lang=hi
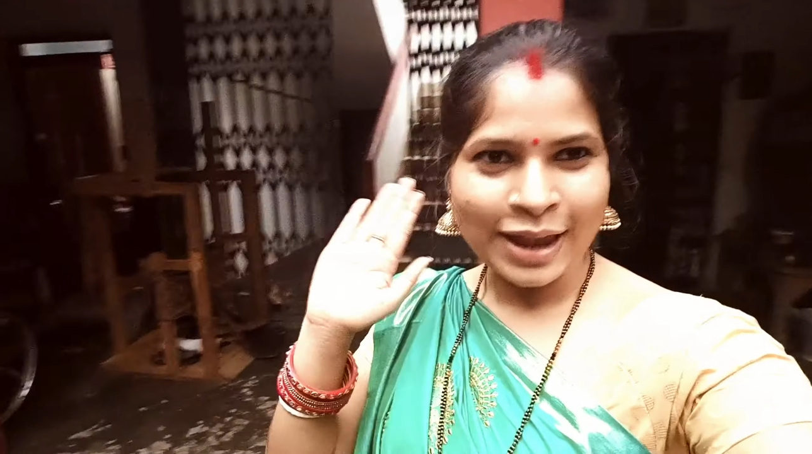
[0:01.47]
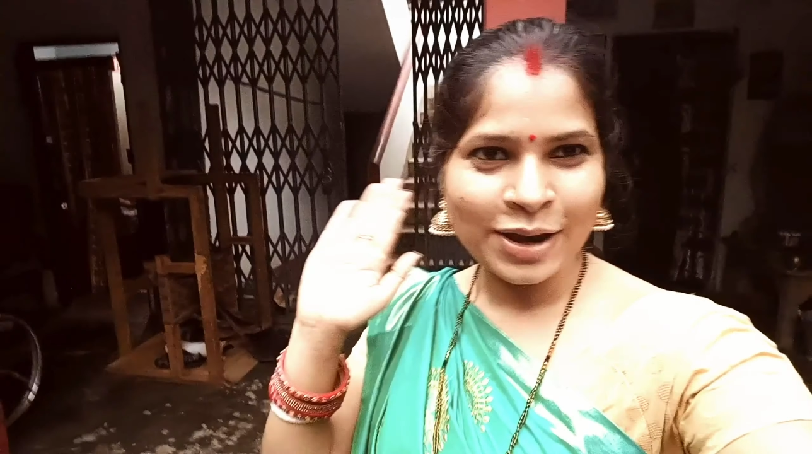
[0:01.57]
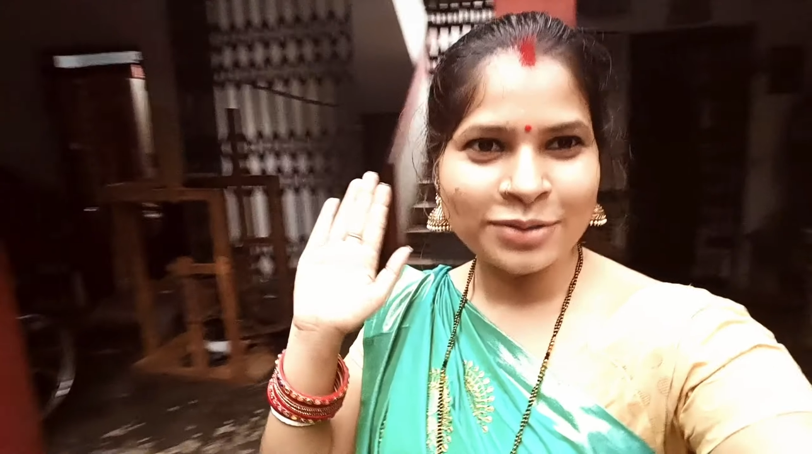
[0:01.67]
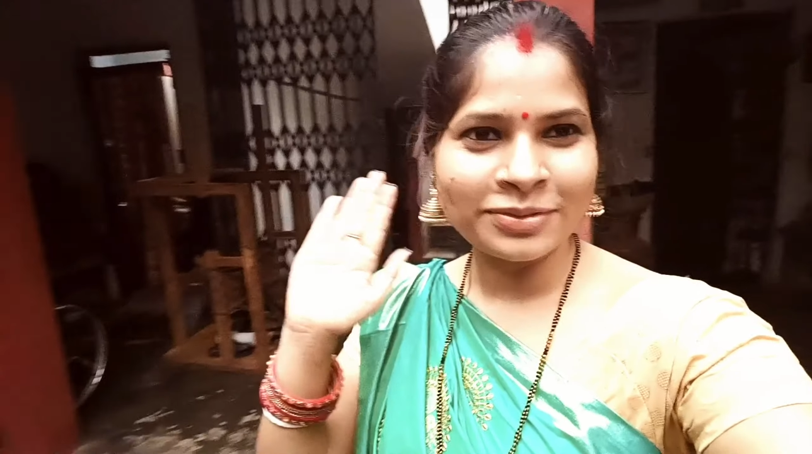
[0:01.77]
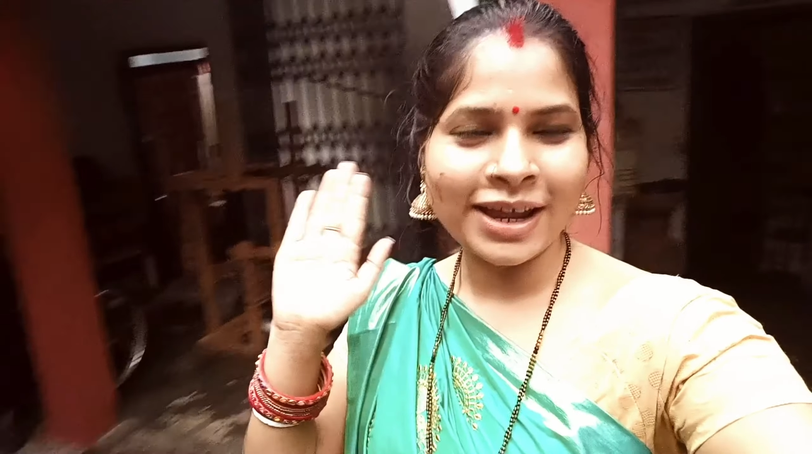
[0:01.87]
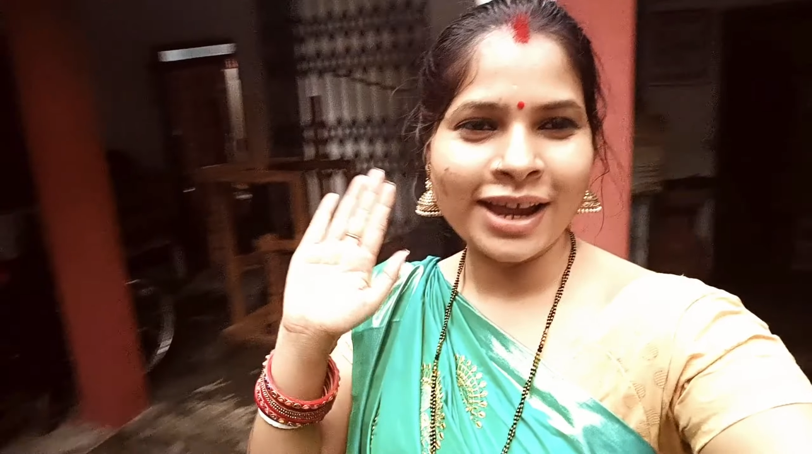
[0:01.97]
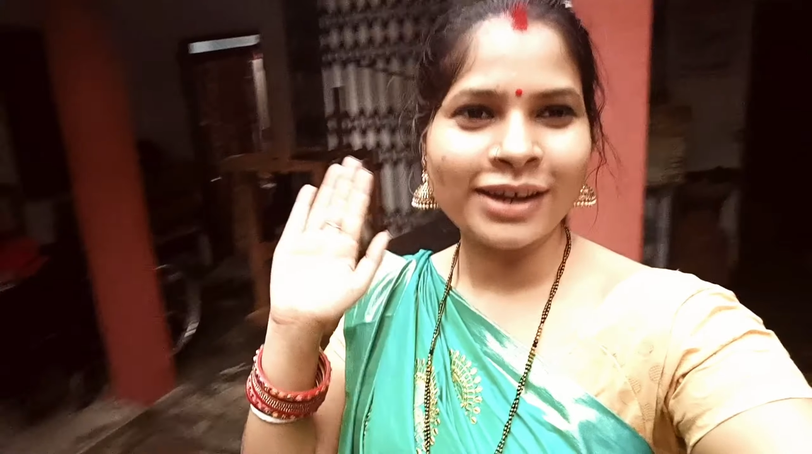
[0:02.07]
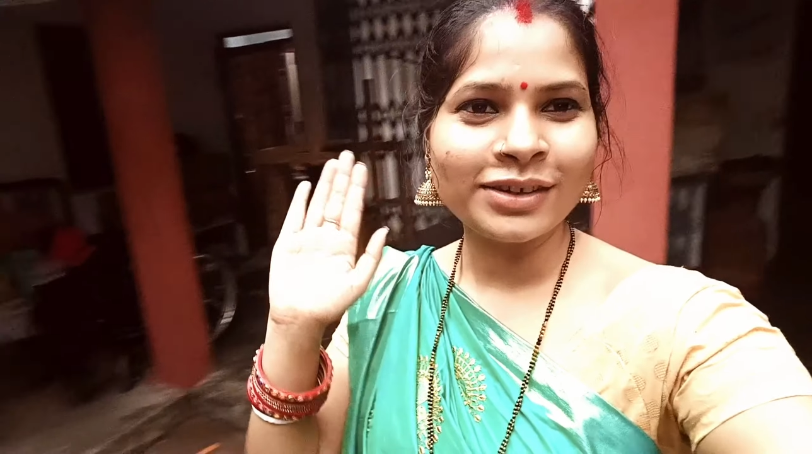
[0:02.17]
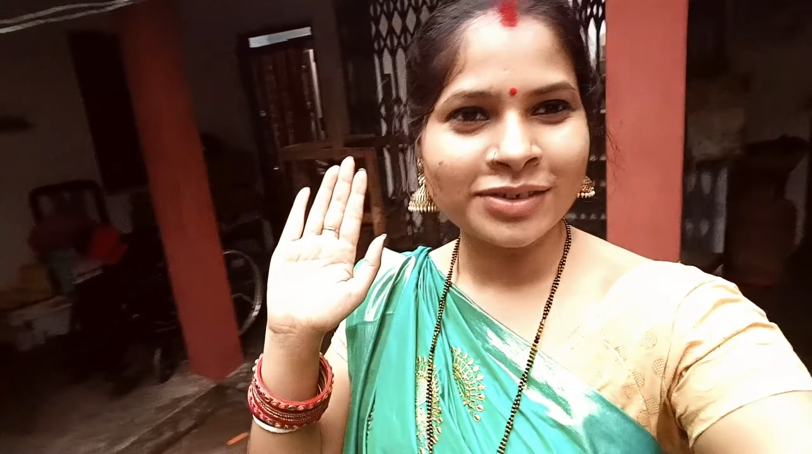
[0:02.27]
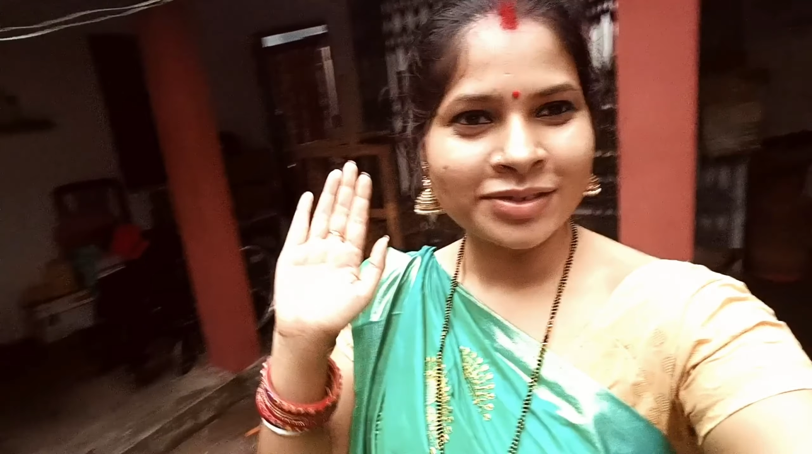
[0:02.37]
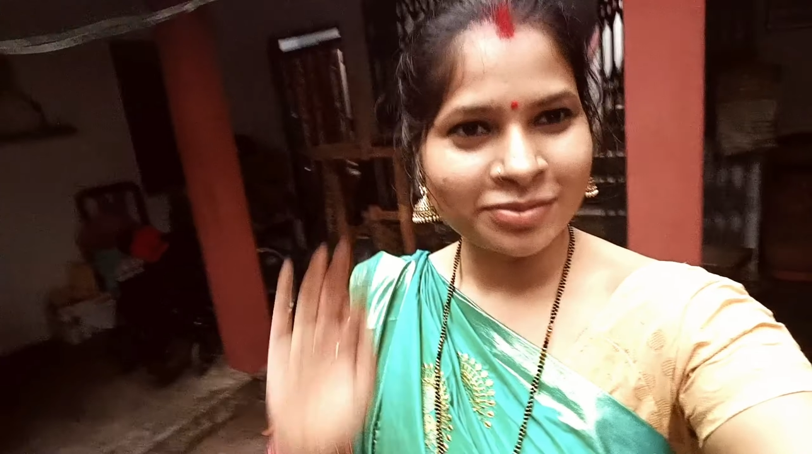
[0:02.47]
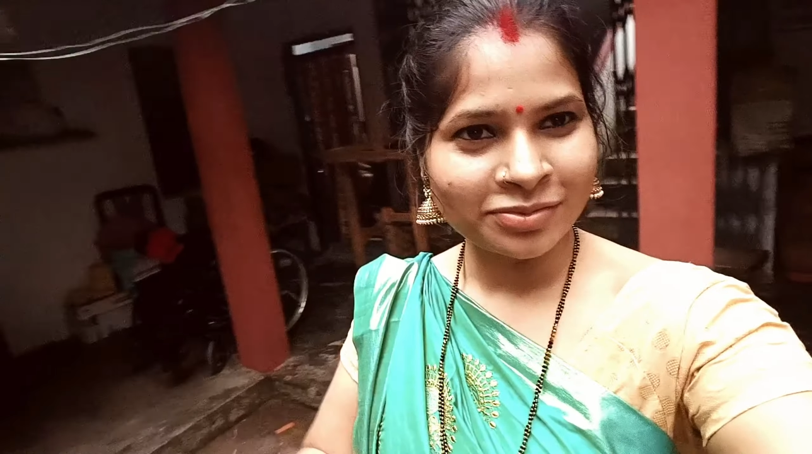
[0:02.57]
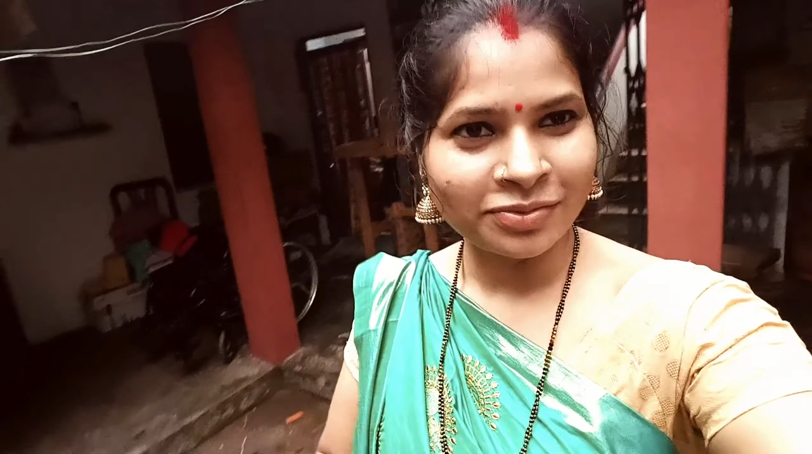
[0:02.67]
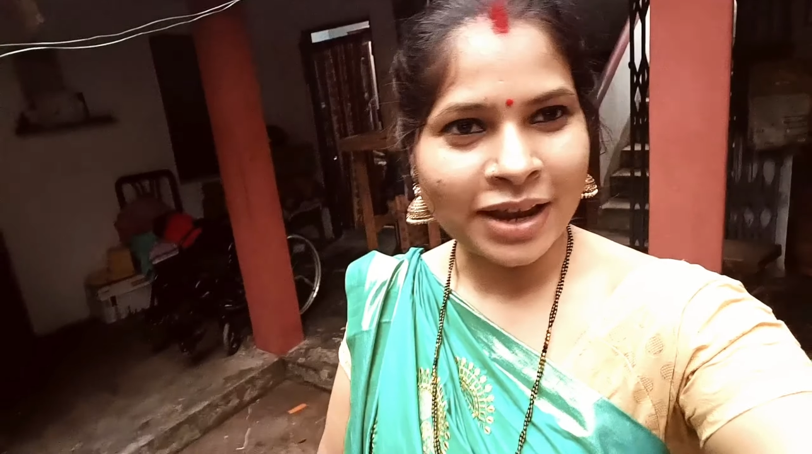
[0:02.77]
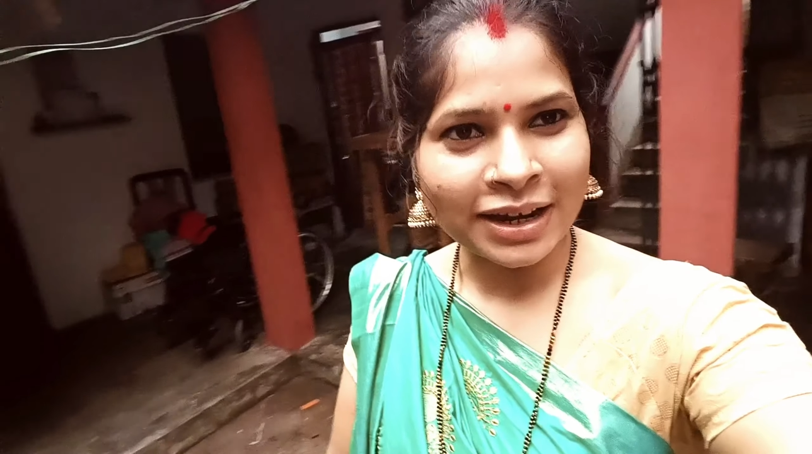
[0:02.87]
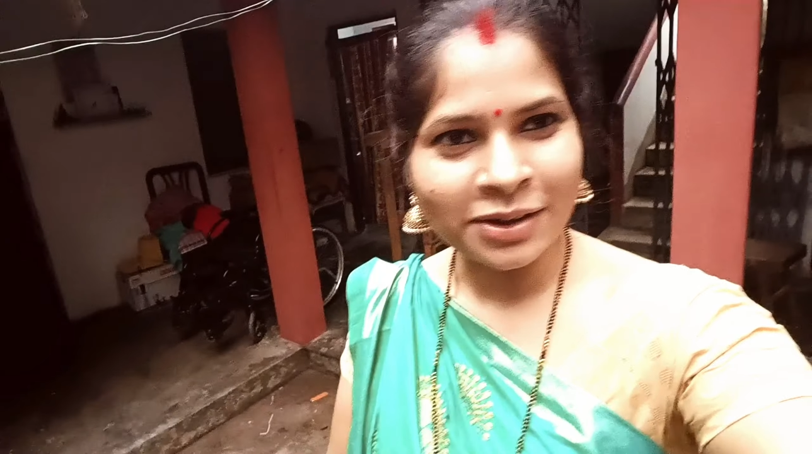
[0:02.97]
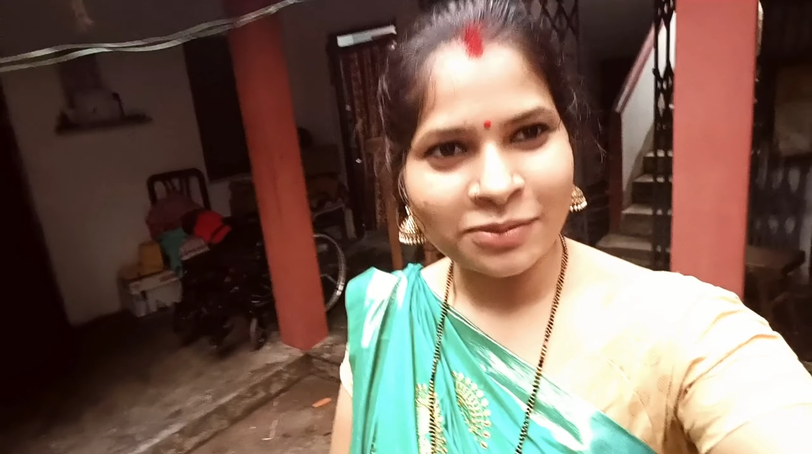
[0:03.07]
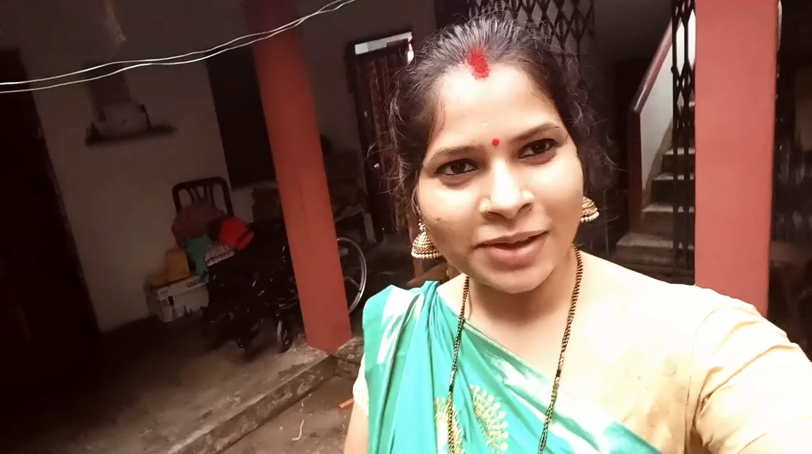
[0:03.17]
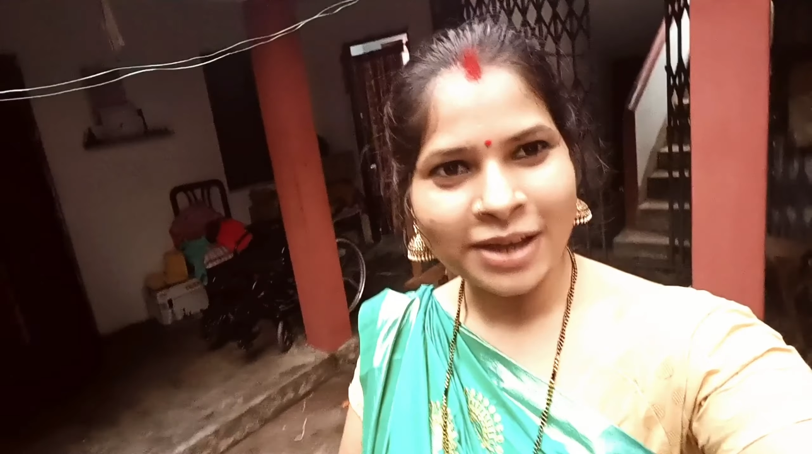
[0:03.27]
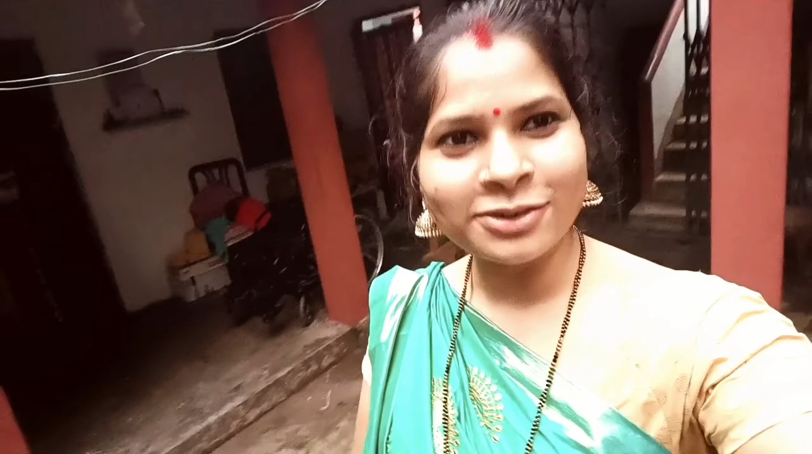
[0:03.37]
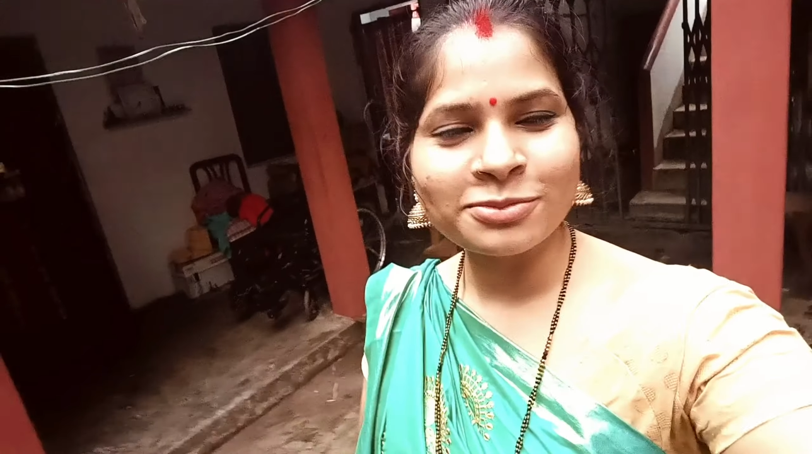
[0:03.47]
हेलो फ्रेंड वेलकम बैक